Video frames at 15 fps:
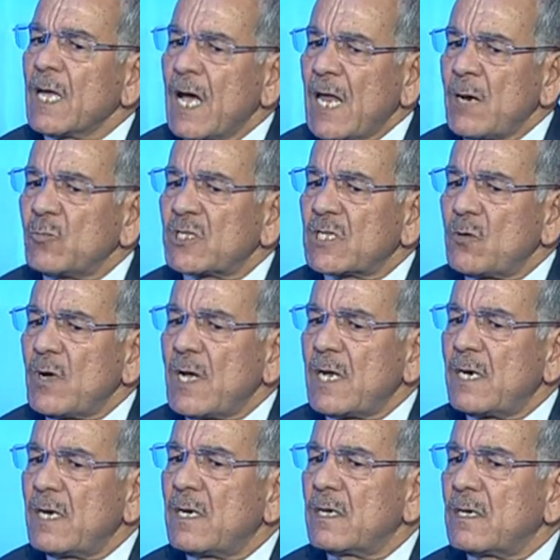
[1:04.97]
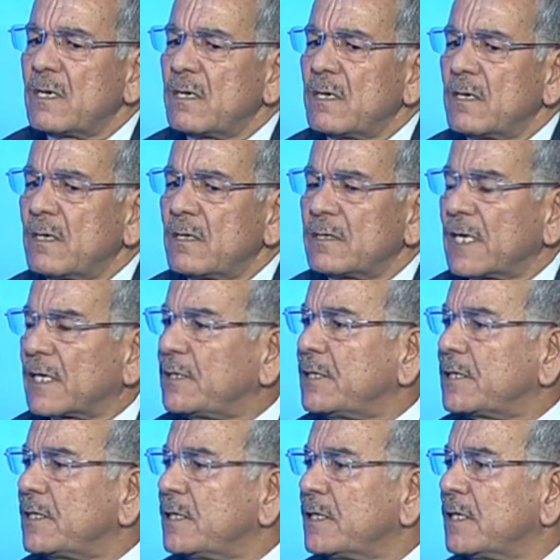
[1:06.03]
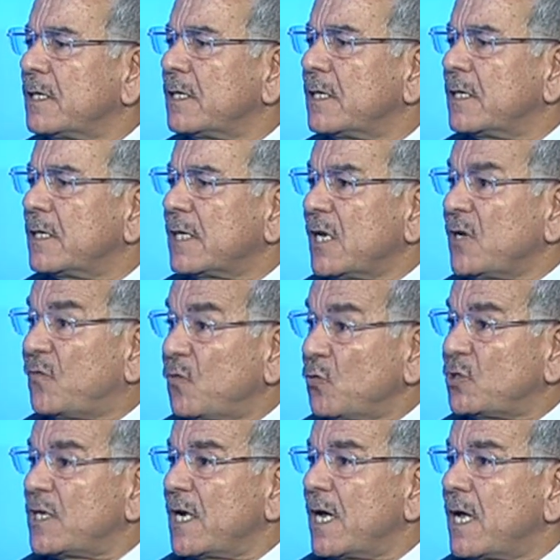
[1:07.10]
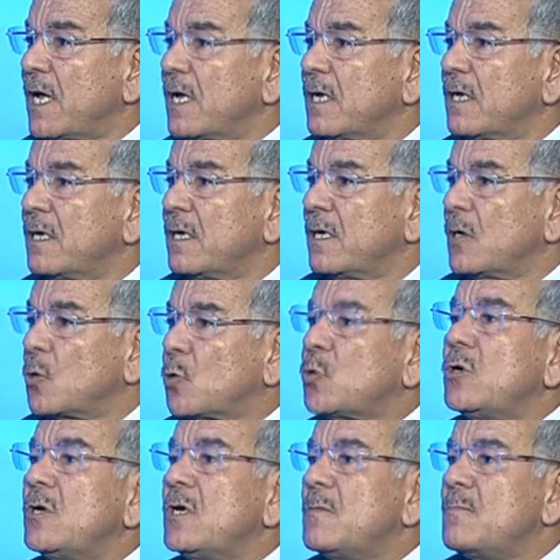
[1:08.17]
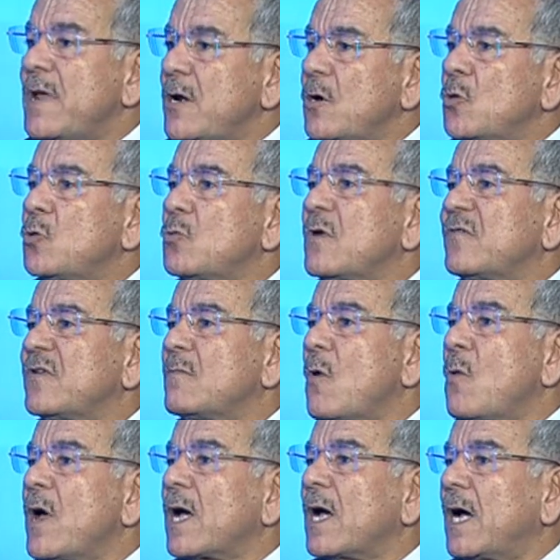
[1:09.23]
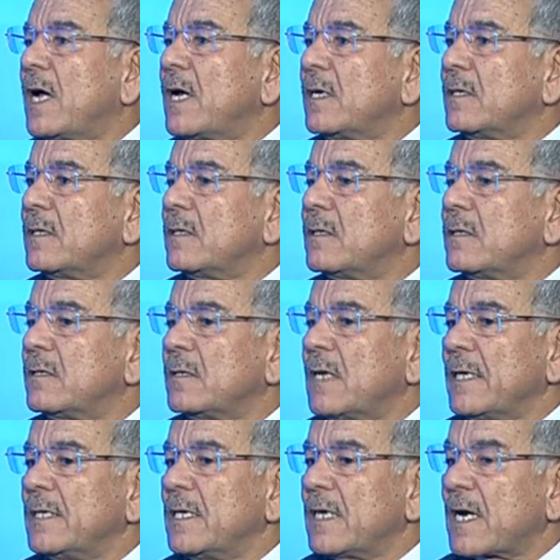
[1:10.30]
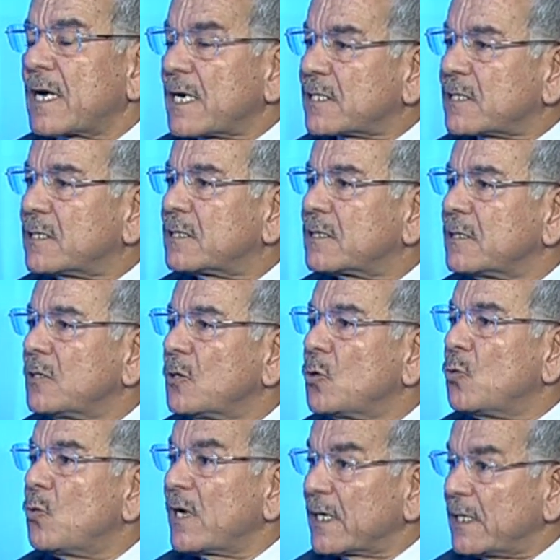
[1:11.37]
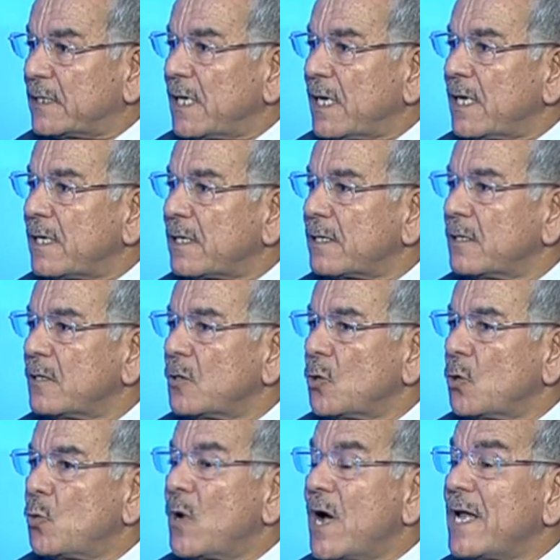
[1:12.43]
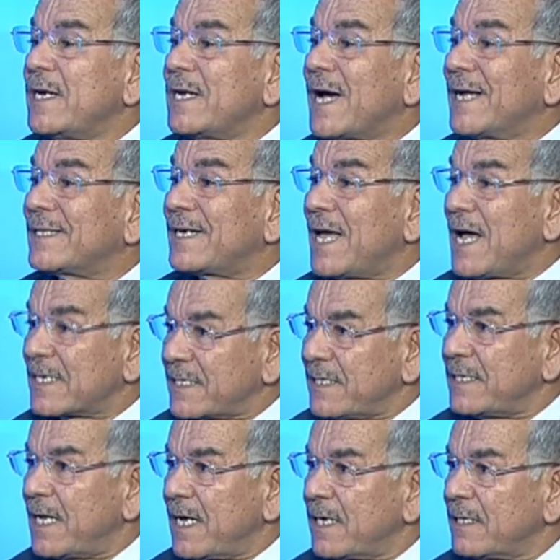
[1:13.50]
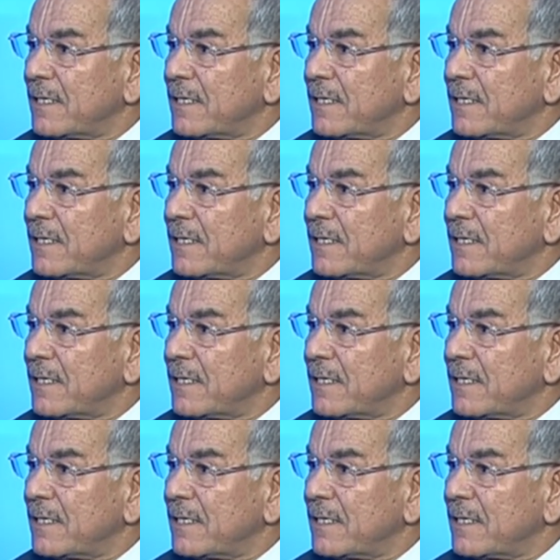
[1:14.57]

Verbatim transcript: على المستوى التكتيكي يعني فوجئ كل من هو في مواقع آه، يعني الرصد والقتال والنقاط الحصينة